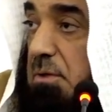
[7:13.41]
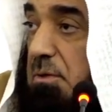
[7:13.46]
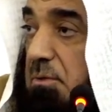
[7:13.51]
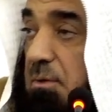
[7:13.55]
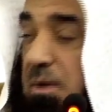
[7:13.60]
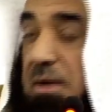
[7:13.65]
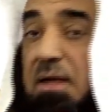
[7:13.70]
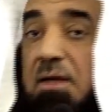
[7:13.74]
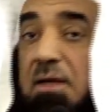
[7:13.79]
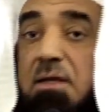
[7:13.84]

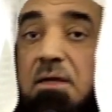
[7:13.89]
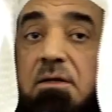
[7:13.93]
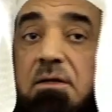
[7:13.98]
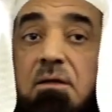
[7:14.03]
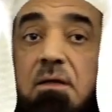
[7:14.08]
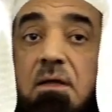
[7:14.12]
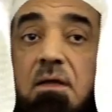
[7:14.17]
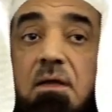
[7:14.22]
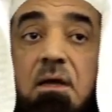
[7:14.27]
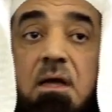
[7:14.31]
ولكن
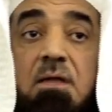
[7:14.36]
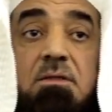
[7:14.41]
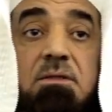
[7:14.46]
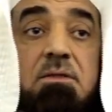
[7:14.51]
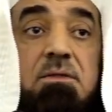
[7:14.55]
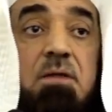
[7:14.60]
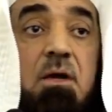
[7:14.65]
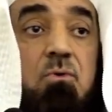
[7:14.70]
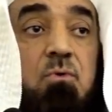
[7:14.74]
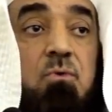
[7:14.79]
قد
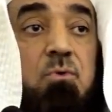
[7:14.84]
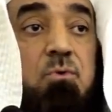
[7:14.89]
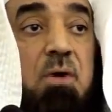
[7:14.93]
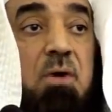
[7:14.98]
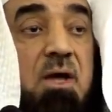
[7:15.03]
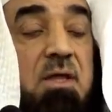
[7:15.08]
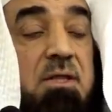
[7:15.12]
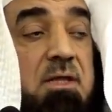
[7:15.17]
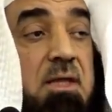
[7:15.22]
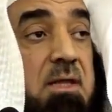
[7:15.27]
تكون
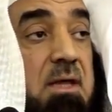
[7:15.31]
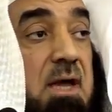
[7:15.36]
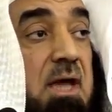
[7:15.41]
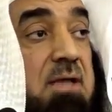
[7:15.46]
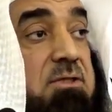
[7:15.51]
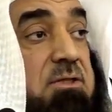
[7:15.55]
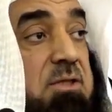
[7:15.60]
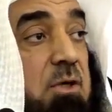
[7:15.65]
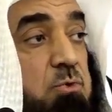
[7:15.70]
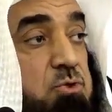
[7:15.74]
هذا
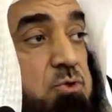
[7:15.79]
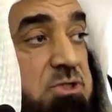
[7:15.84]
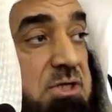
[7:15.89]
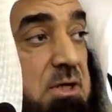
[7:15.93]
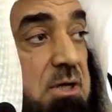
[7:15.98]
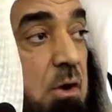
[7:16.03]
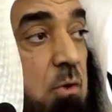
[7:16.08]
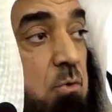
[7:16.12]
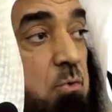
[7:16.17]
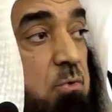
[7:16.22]
التوجيه
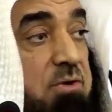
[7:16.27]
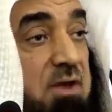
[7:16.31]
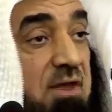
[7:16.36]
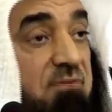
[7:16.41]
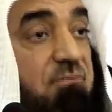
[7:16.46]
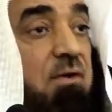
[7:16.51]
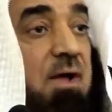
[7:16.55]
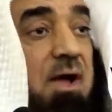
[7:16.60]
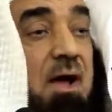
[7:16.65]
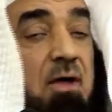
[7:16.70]
له
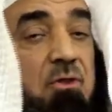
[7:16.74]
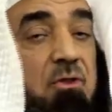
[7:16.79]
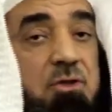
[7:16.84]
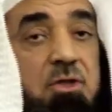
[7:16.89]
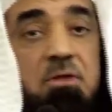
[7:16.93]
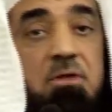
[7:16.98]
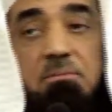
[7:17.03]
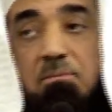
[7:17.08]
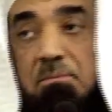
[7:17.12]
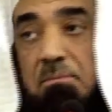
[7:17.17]
نفع عظيم